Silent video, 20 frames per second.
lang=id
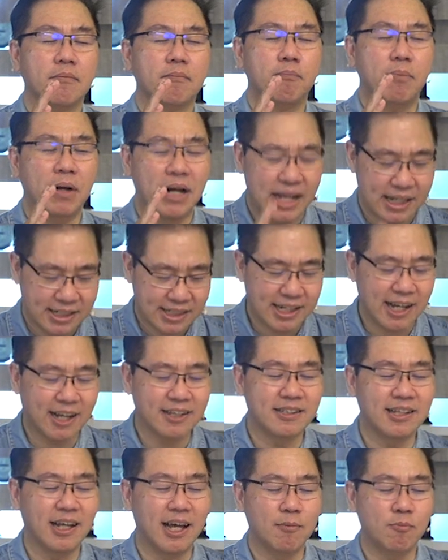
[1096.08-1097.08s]
belas
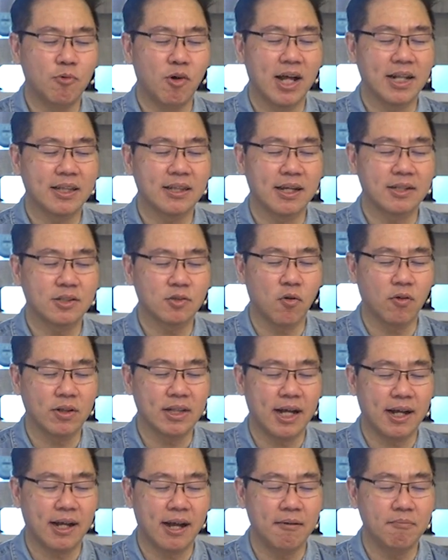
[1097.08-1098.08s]
kasihanmu atas
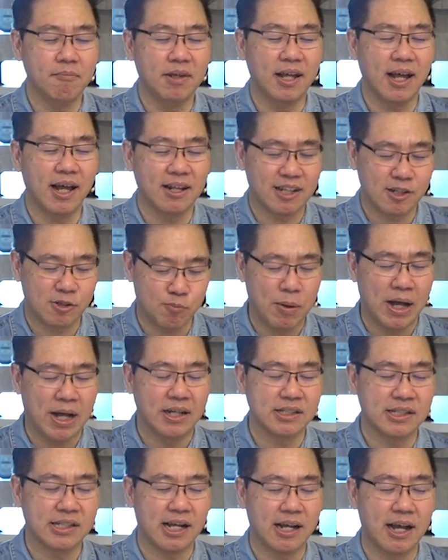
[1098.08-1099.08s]
kota kami, atas
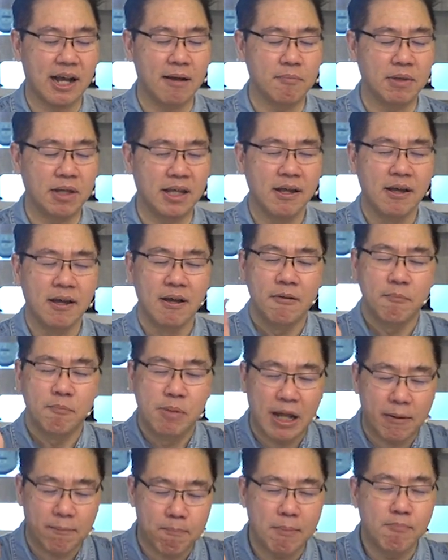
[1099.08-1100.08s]
bangsa kami.
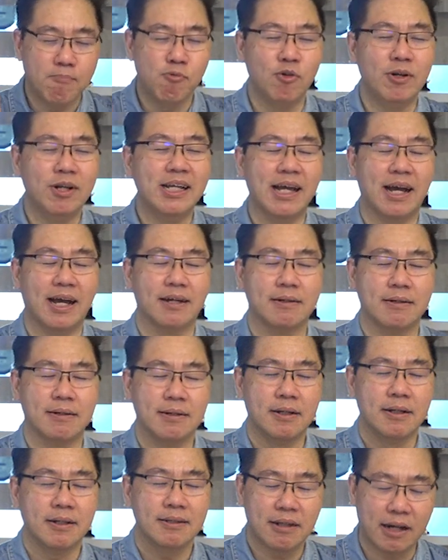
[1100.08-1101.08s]
Biar pemulihan
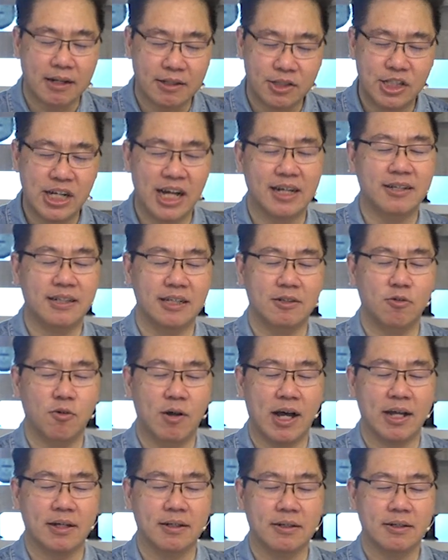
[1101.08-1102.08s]
terjadi
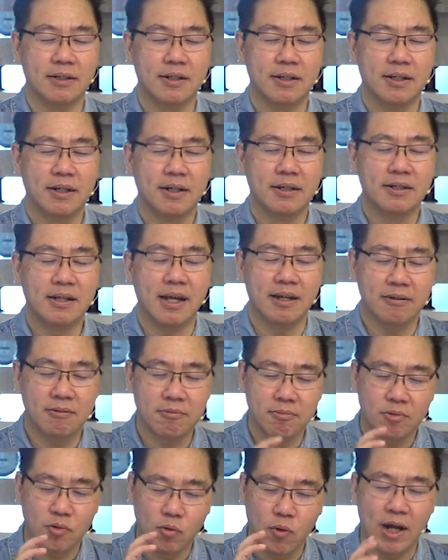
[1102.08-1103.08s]
Tuhan.
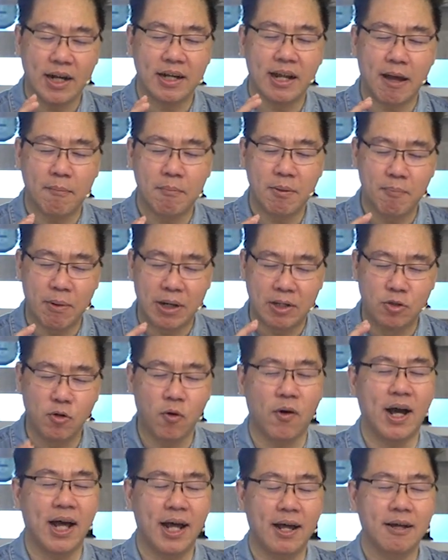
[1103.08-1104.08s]
Dan Tuhan kami
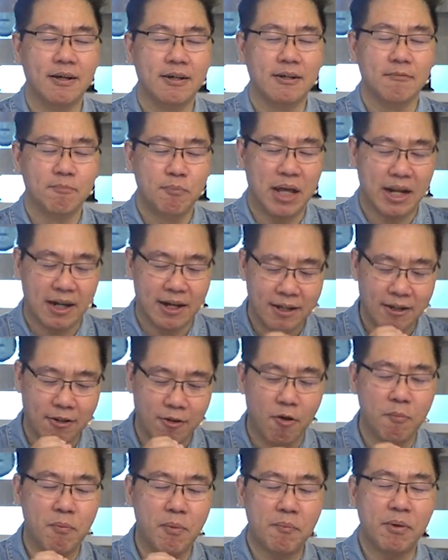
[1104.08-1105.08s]
berdoa biar engkau
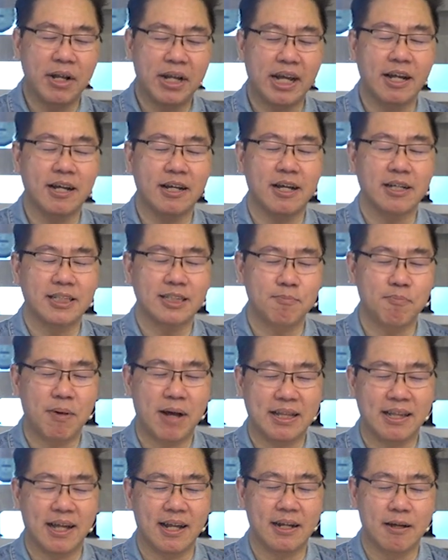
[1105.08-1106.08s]
memberikan
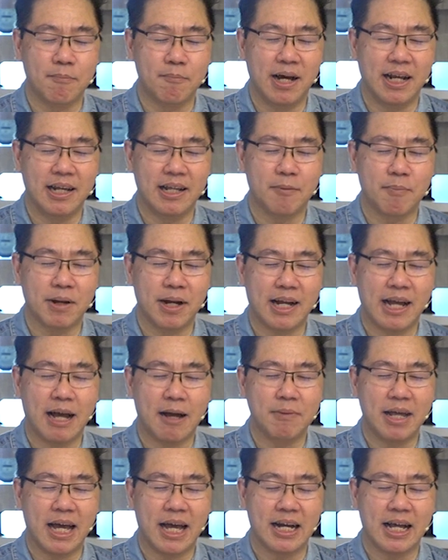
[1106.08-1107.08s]
kesempatan kembali kepada
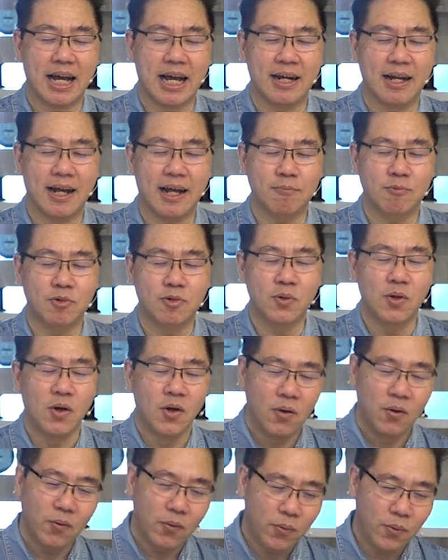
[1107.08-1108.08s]
kami anak-anakmu
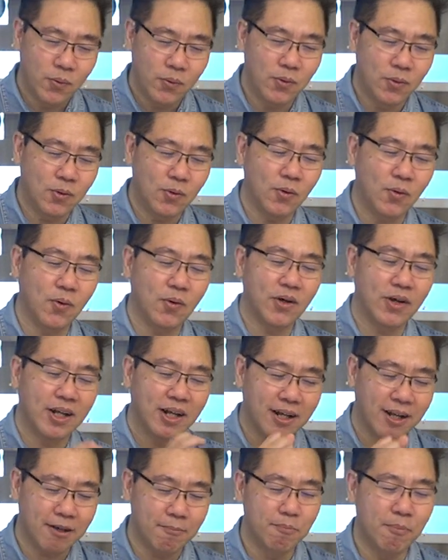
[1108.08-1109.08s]
untuk
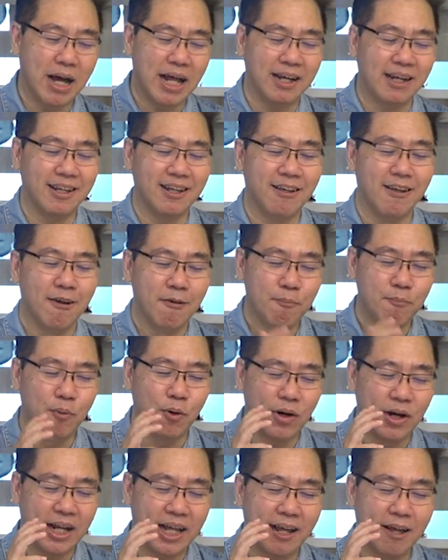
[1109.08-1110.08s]
kembali
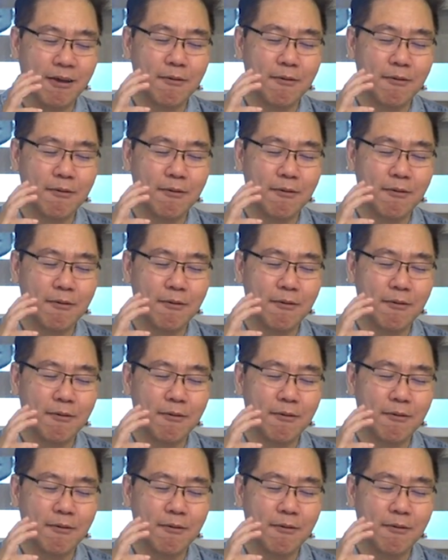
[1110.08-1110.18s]
boleh